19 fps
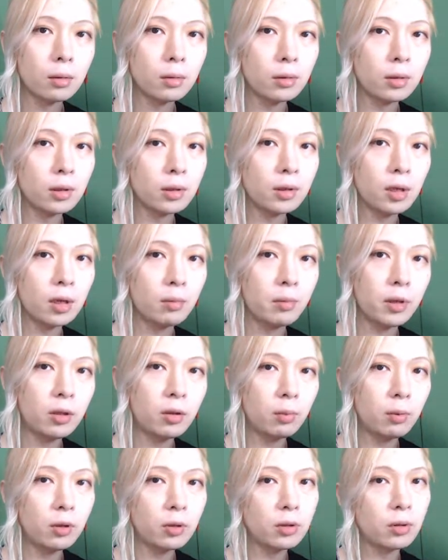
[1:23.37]
実際
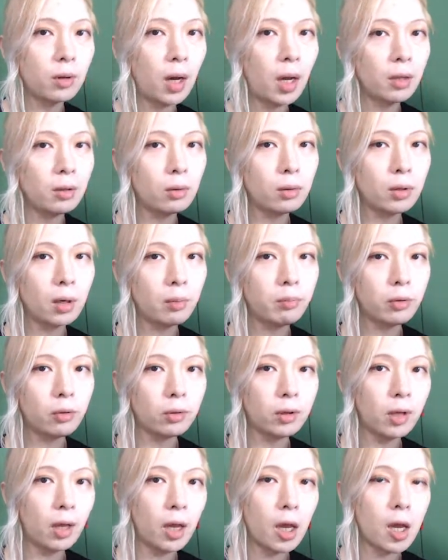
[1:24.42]
ビートボックスのハンドクラップ
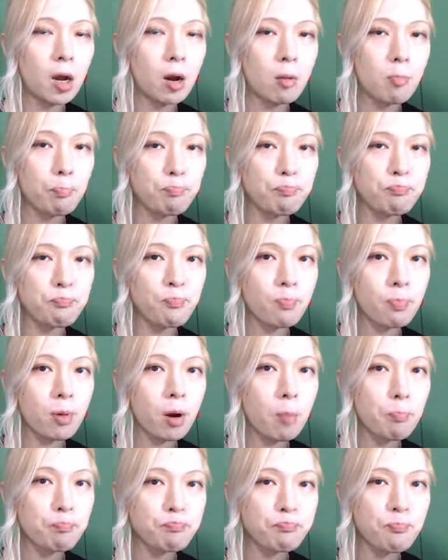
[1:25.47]
音って、
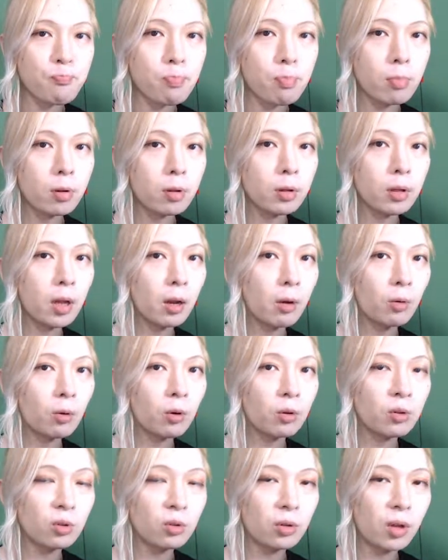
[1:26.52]
で、こ
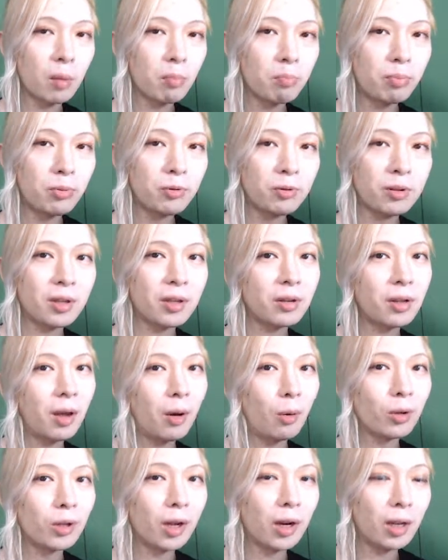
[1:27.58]
のちょっとね、プっていうね、
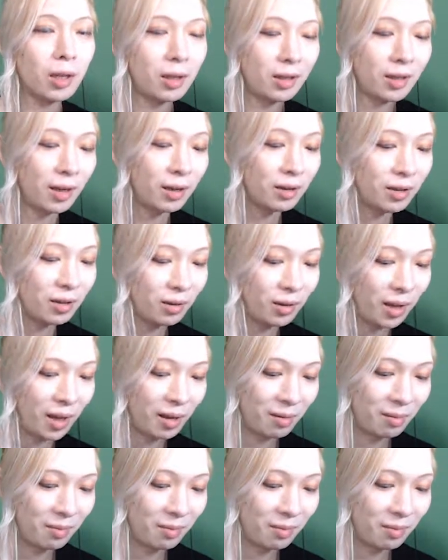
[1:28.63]
おならに似てるんですよね。